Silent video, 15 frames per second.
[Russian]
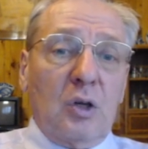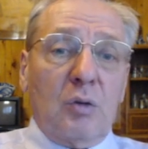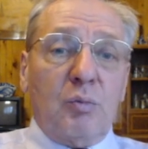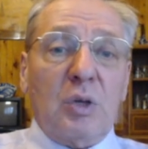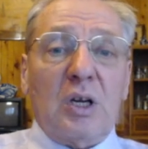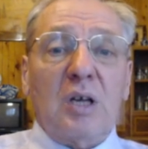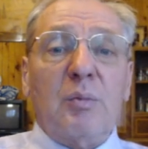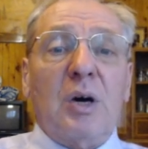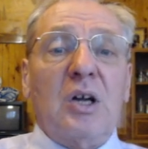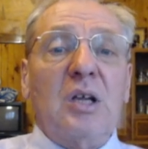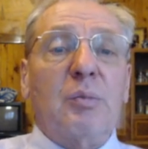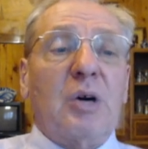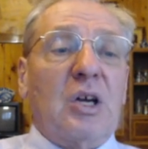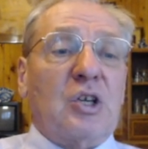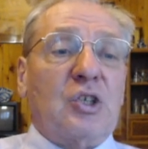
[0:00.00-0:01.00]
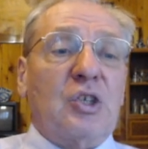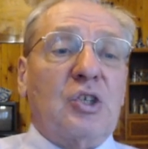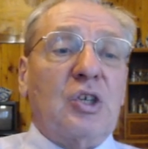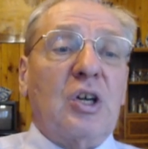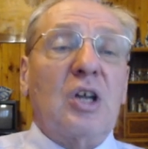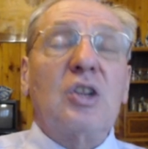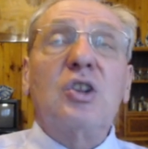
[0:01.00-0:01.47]
белые могли бы, конечно,
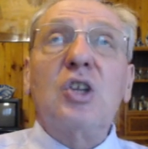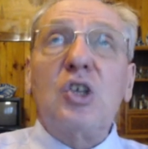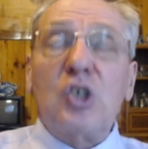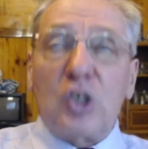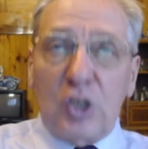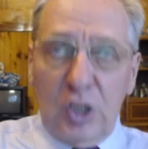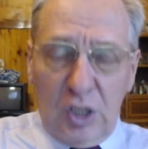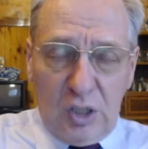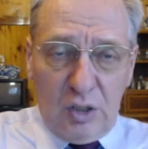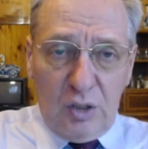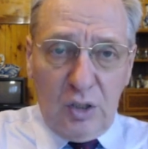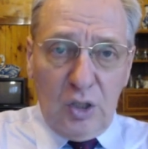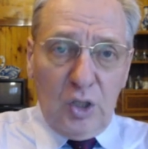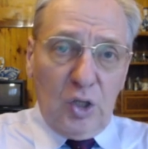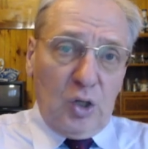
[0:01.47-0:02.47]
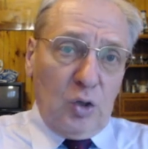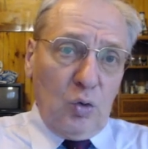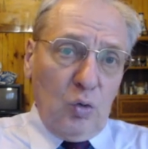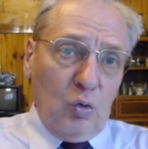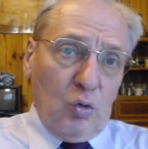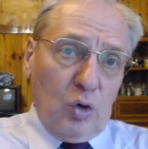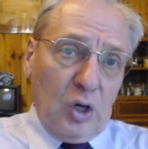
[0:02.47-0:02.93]
сыграть d4,
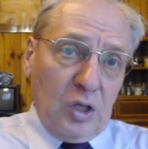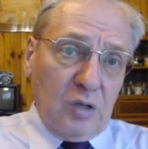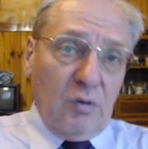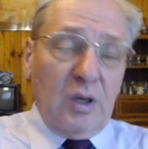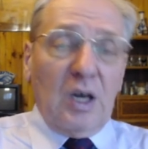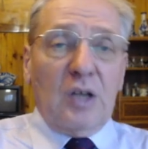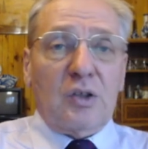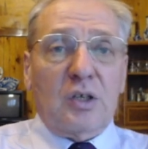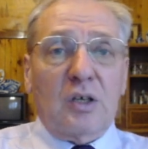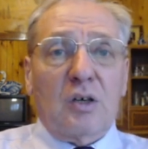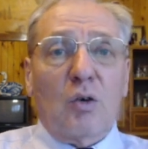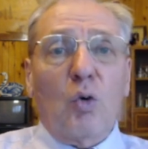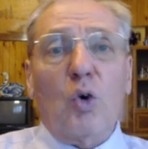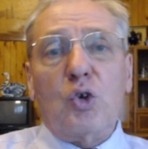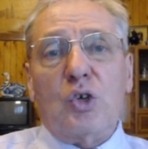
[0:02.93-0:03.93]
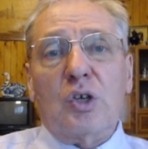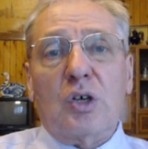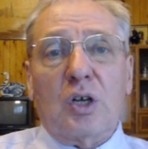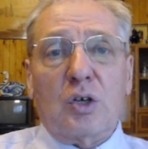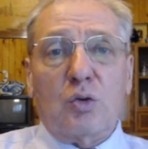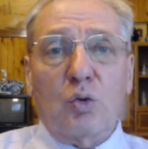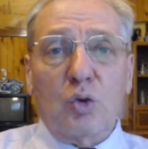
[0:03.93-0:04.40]
но ну, эти варианты очень
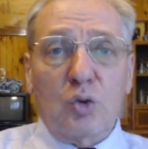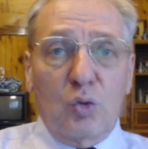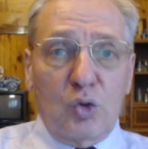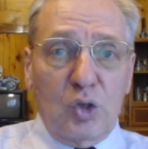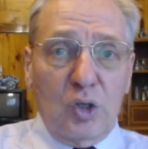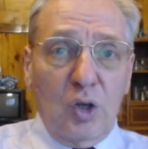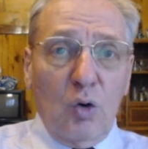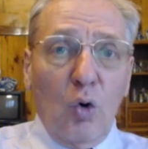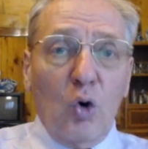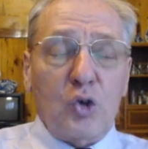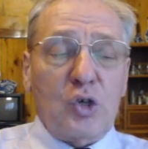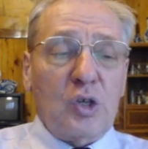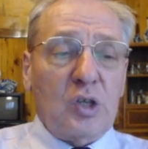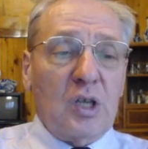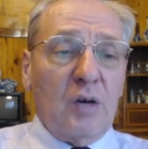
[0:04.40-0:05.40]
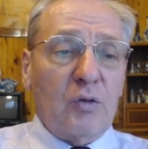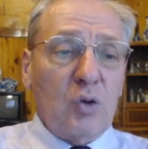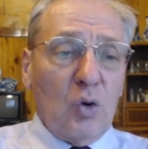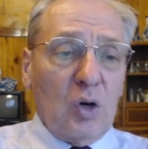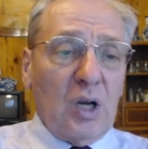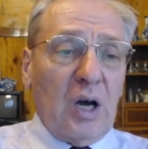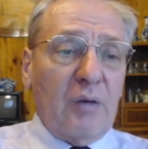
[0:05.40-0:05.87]
хорошо изучены, очень
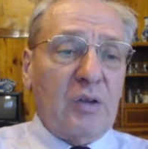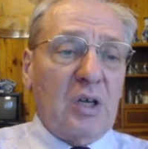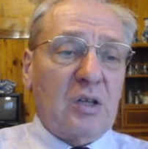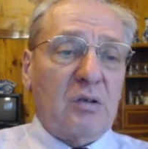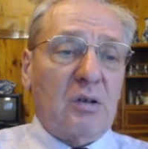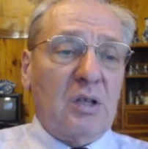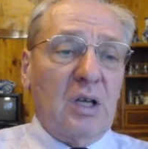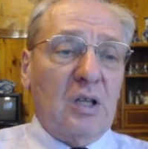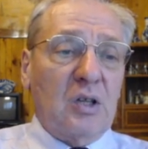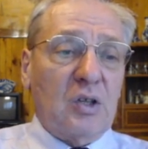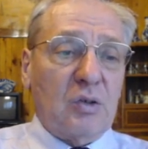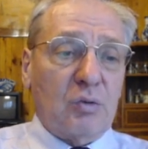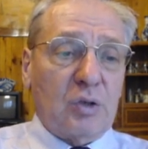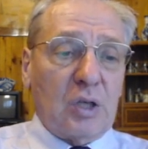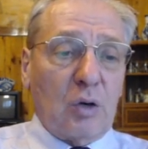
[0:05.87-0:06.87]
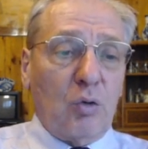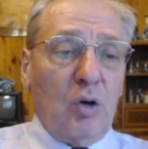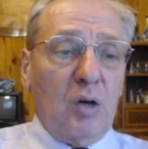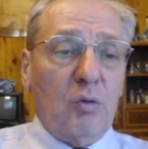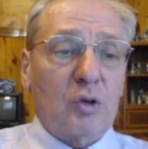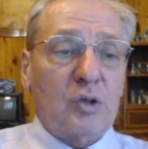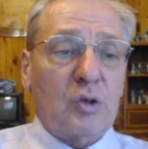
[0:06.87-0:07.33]
давно. Главное разветвление здесь вот
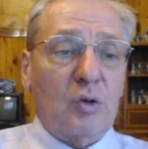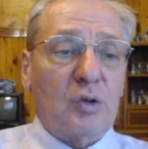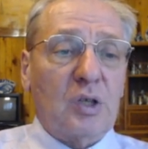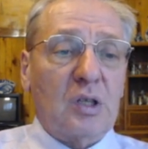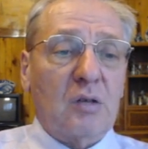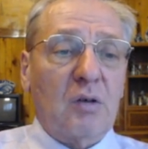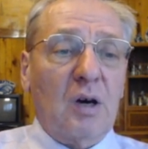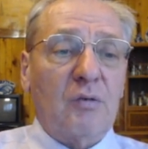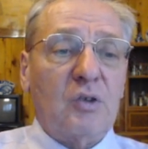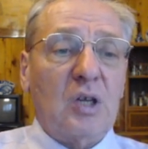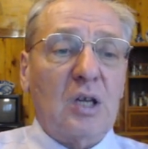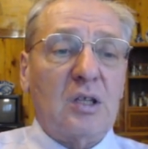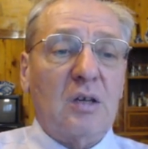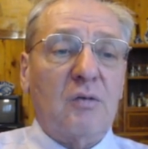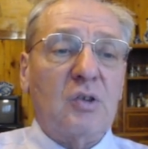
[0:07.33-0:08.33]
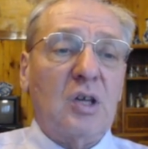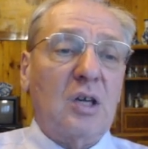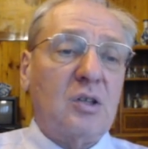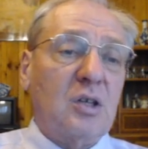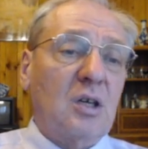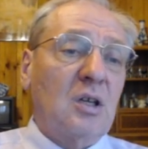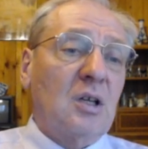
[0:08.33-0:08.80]
такое вот, слон d2, взятие,
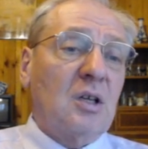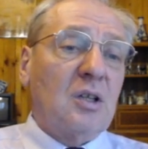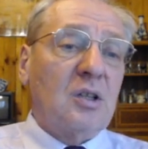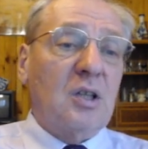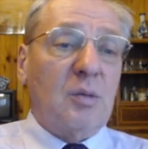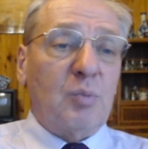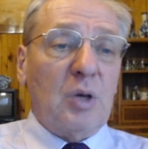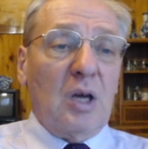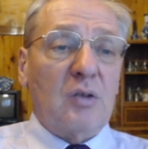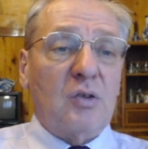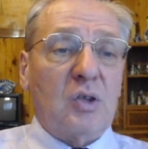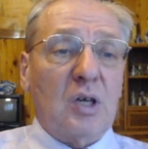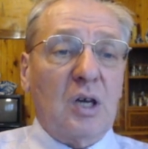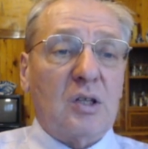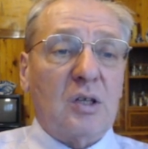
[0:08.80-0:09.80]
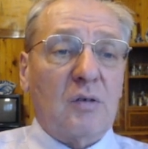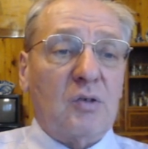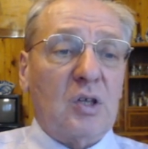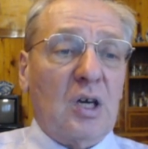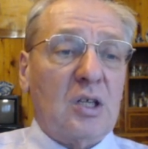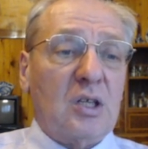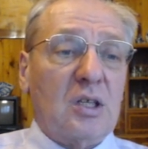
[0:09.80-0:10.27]
взятие, d5, взятие,
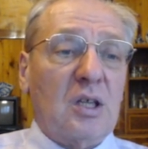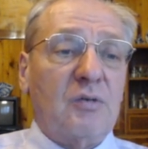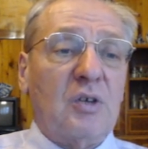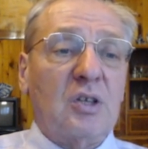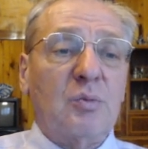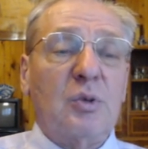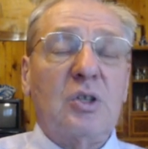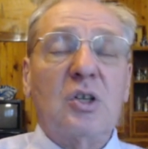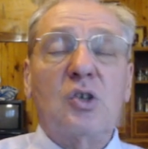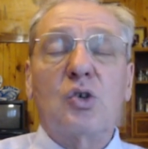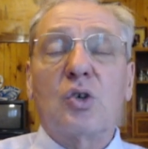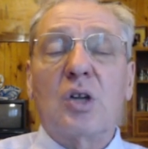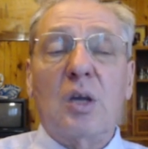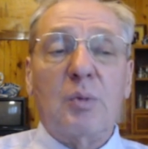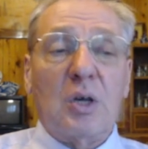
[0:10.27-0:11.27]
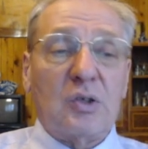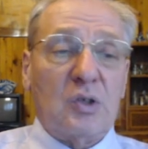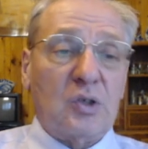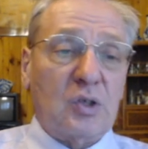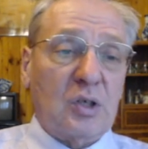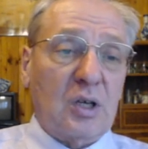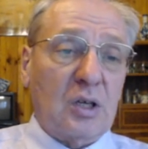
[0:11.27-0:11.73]
взятие. На ферзь b3 черные
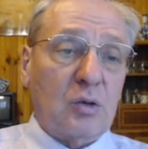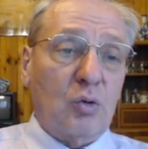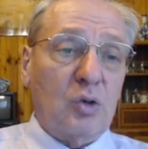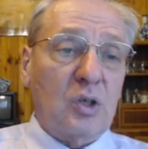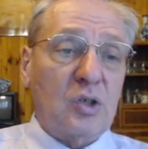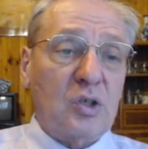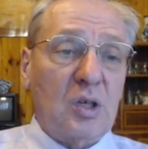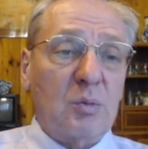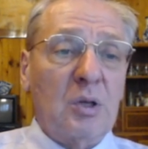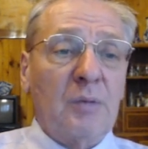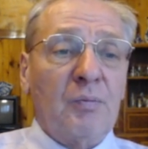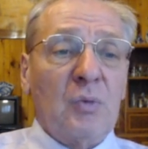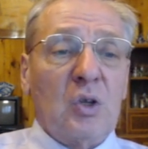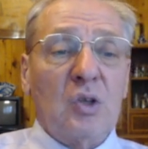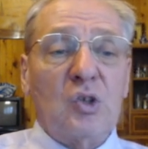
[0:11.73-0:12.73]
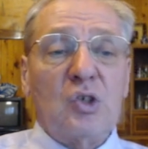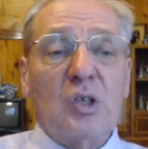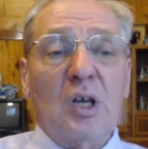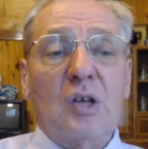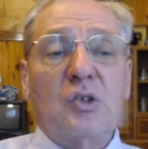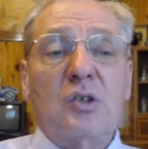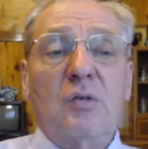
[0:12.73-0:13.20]
обязаны сыграть конь e7. И
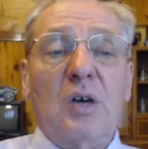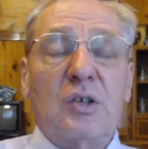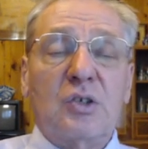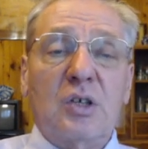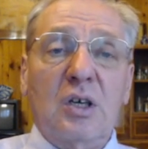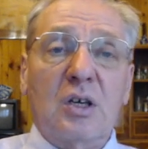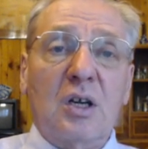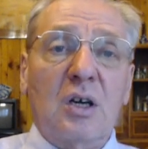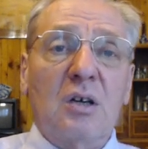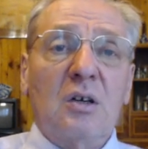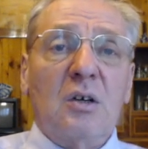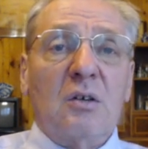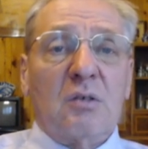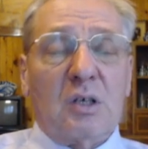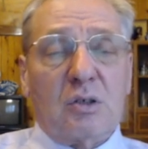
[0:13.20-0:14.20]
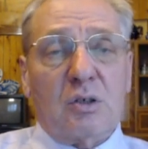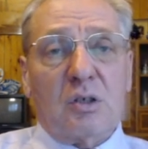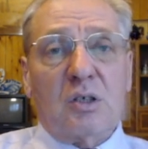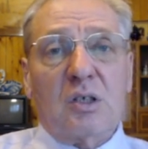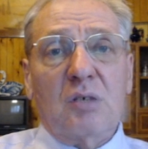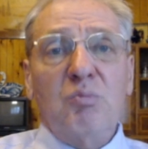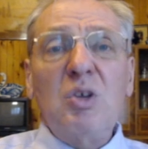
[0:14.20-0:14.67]
начинается вязкая игра, в
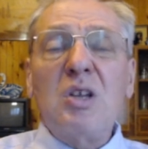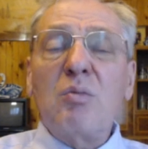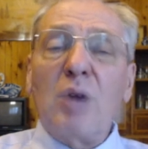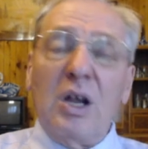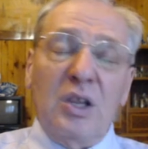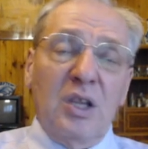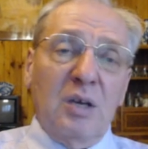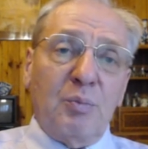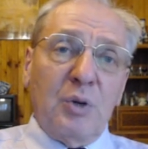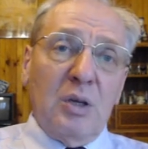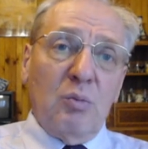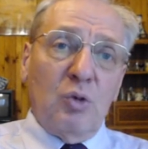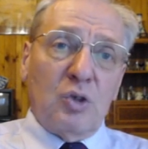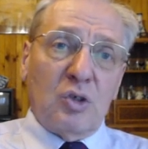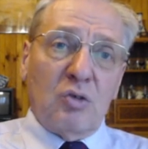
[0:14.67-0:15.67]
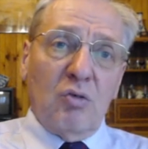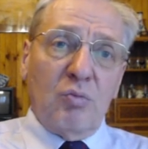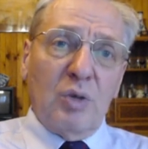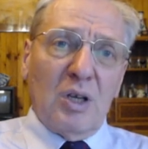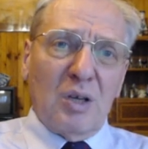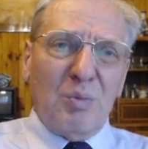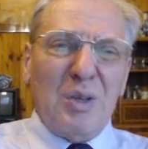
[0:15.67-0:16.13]
которых минимальное преимущество
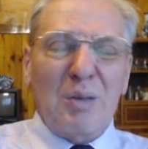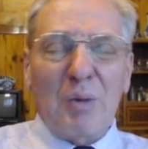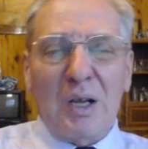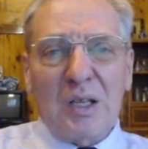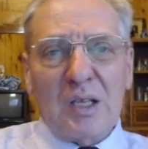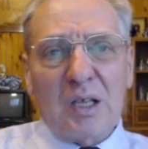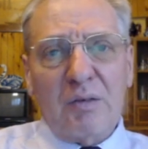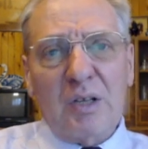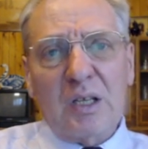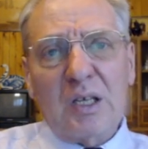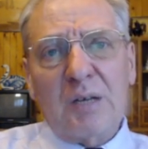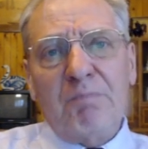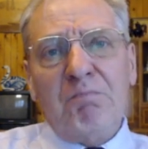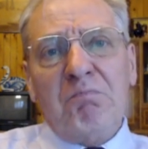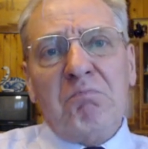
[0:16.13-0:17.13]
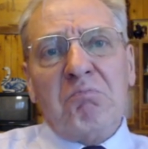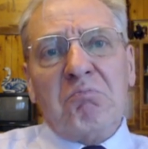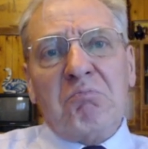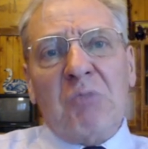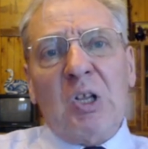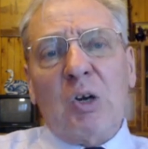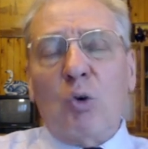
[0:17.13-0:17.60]
белых, минимальное давление –
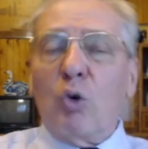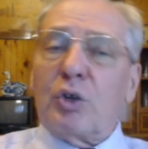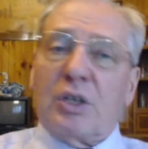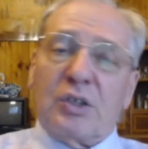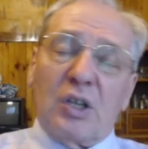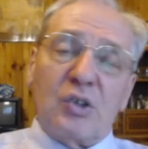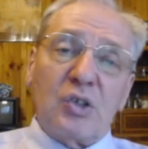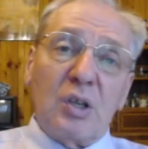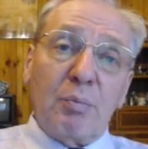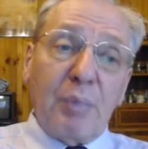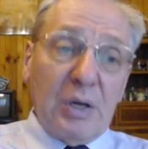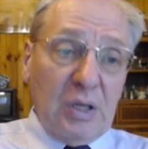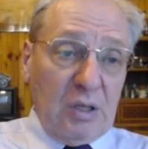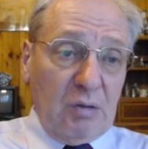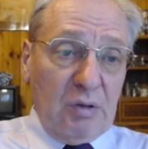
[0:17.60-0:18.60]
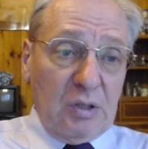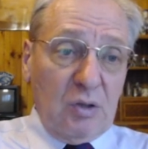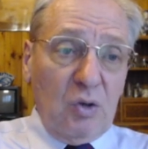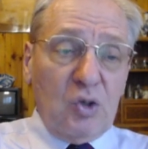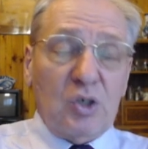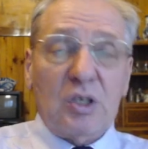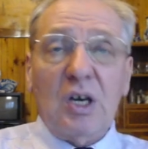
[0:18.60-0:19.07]
легко достаточно парировать. То
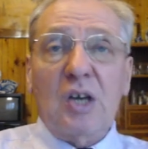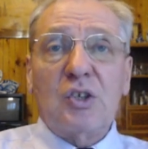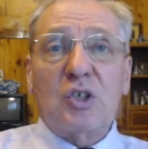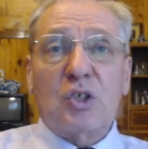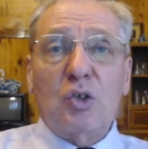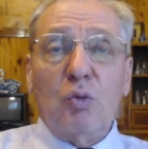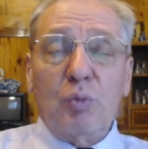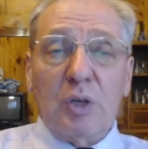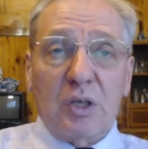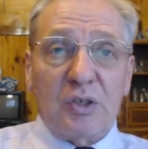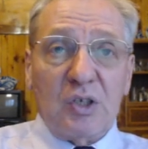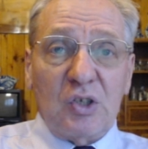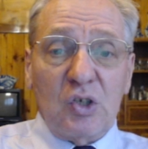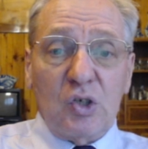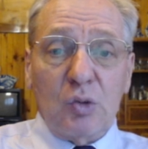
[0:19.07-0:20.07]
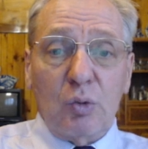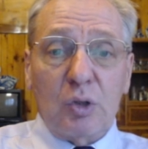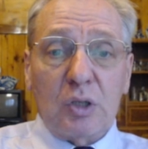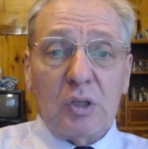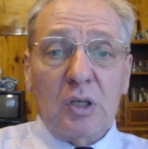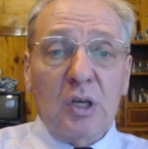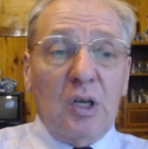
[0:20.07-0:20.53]
есть считается, что у белых здесь ничего нет.